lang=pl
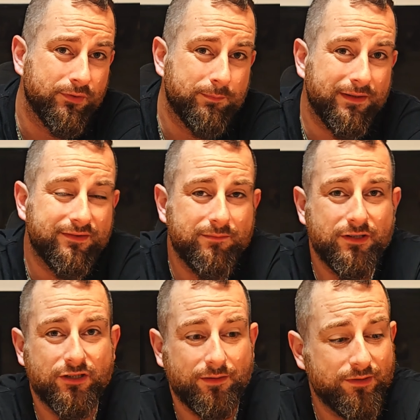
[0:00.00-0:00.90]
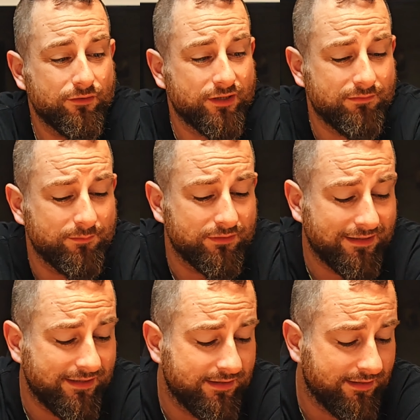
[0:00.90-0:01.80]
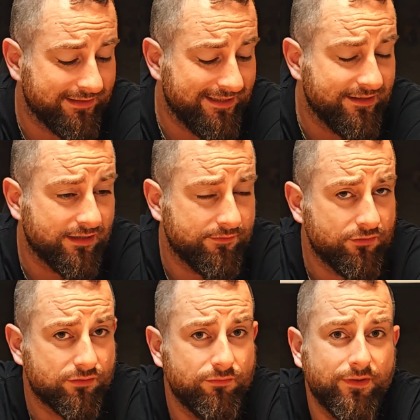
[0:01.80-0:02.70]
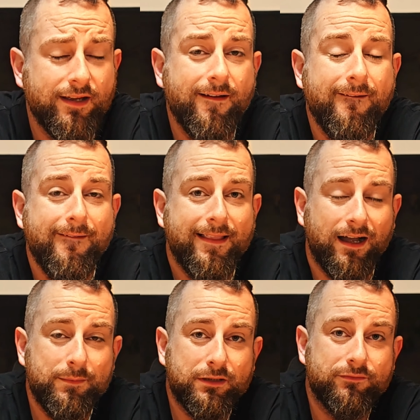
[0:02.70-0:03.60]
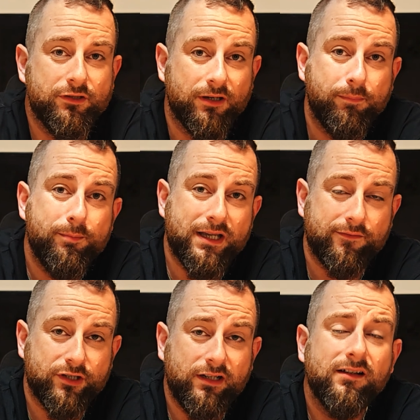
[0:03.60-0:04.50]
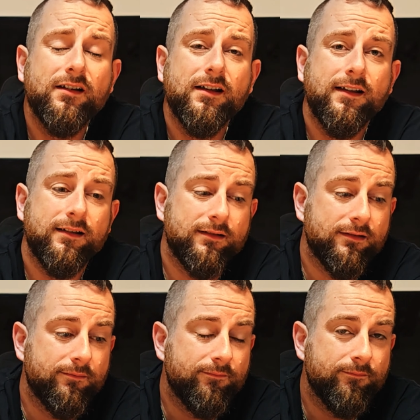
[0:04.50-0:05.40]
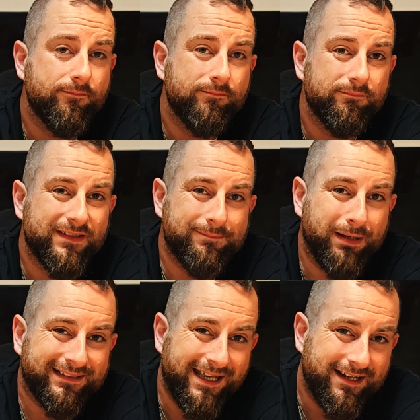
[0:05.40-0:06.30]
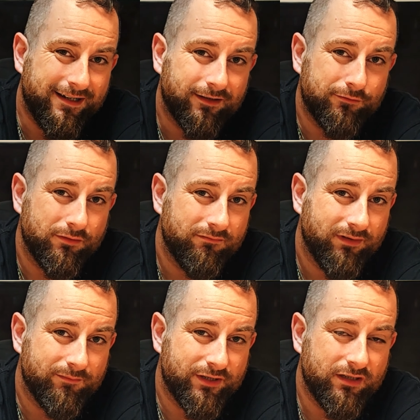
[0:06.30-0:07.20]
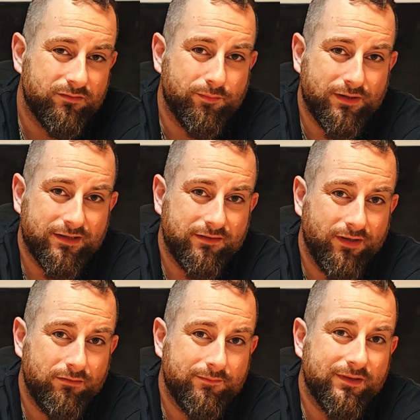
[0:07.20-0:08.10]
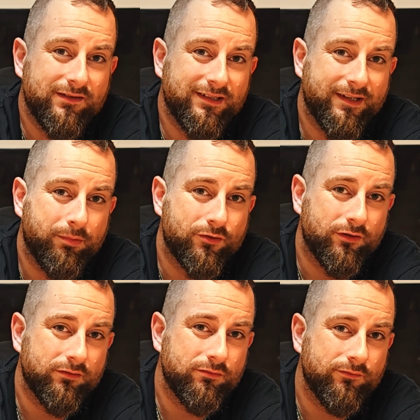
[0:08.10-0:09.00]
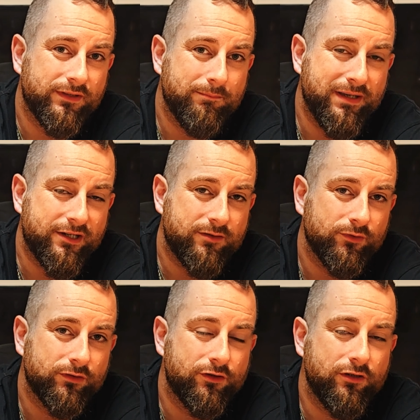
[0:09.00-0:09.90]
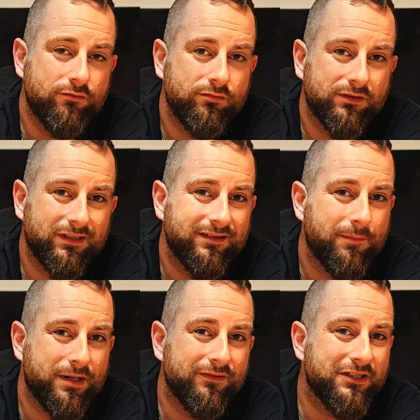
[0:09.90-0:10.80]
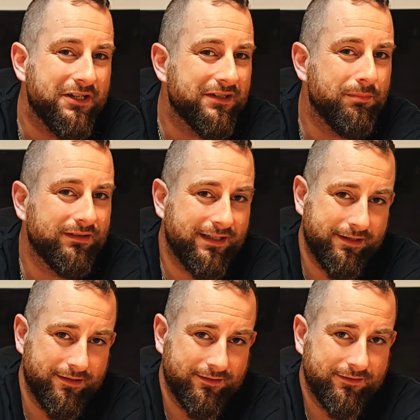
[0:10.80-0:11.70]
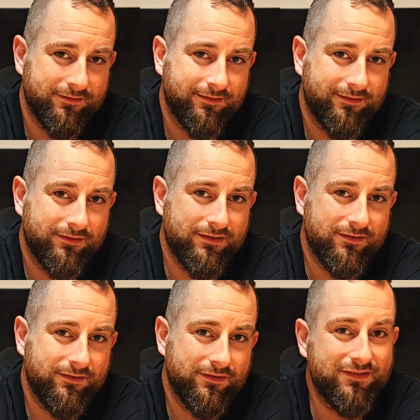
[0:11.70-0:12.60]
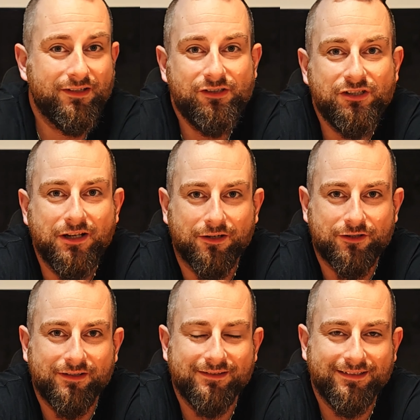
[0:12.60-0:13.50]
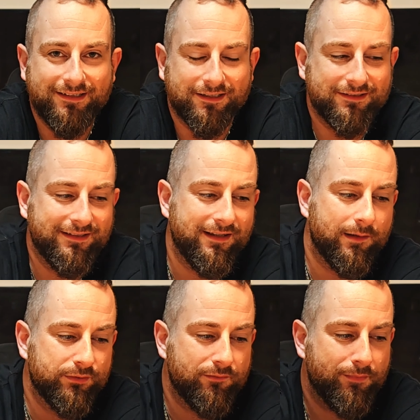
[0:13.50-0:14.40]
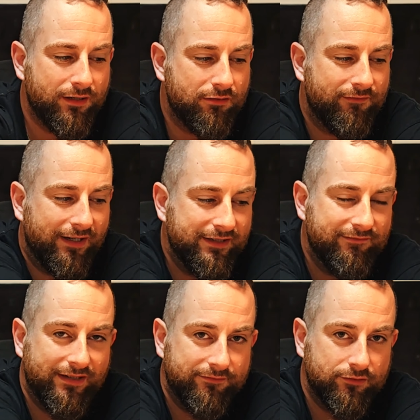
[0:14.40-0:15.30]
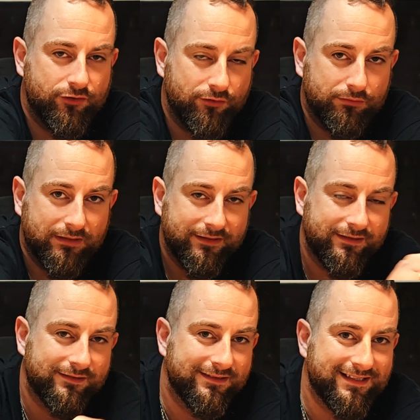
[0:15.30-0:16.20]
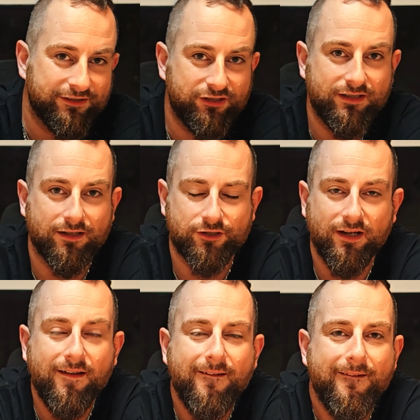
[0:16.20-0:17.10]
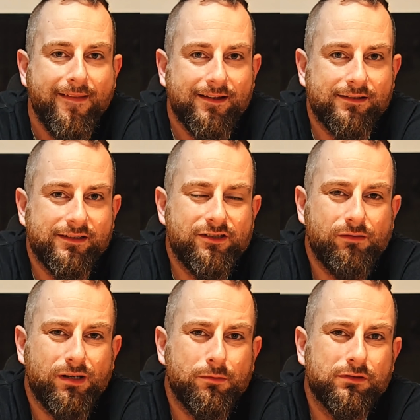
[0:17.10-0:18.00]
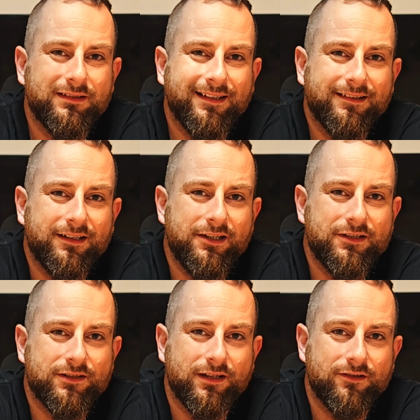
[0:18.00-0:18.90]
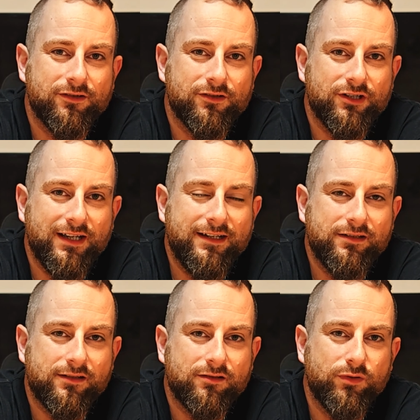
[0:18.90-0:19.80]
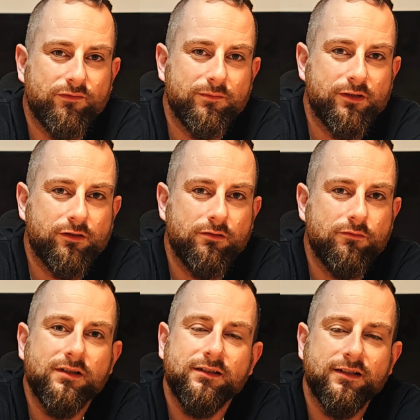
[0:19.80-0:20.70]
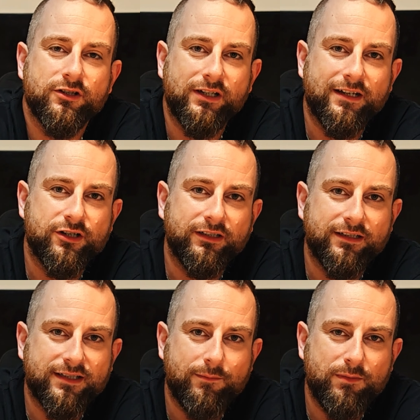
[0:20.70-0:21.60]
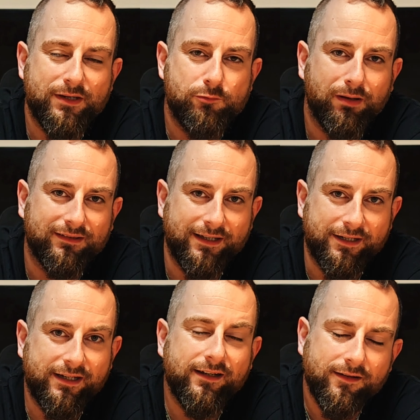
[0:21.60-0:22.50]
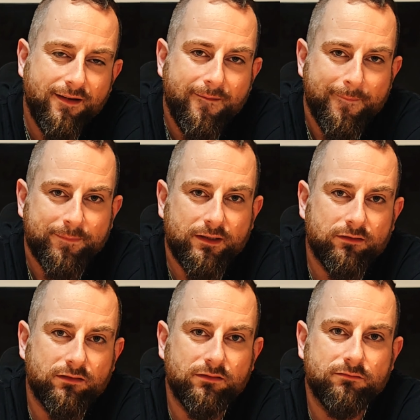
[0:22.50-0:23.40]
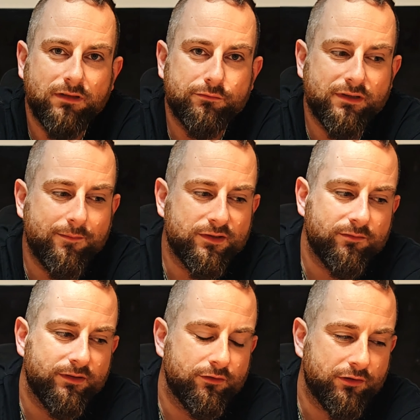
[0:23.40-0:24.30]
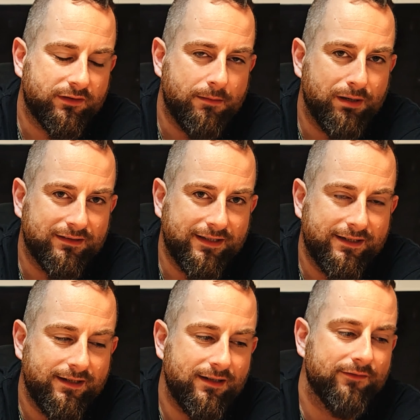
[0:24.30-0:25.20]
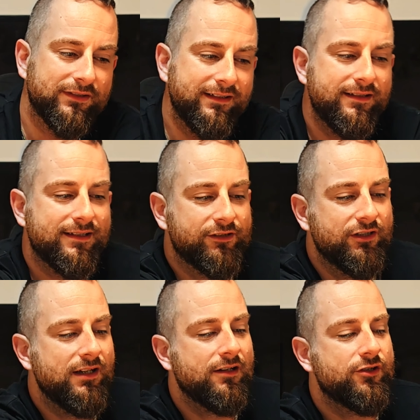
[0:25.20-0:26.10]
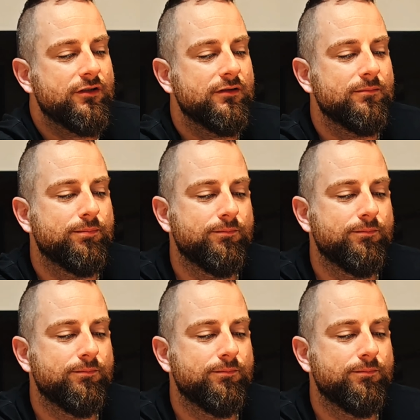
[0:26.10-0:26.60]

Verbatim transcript: pod pewnymi rzeczami doszedłem do takich, a nie innych wniosków. A mianowicie, po pierwsze, y, z bateria, którą Wam rzekomo pokazywałem na początku, w tym pierwszym odcinku, to tak naprawdę nie jest bateria. To jest, to jest zasilacz. Tak, ten laptop ma chowany wewnątrz tutaj y, zasilacz. E, I działało to na takiej zasadzie, że Acer sobie wymyślił, że jeżeli chcemy mieć baterię, no to ładujemy sobie do środka baterię, a wtedy zasilacz e,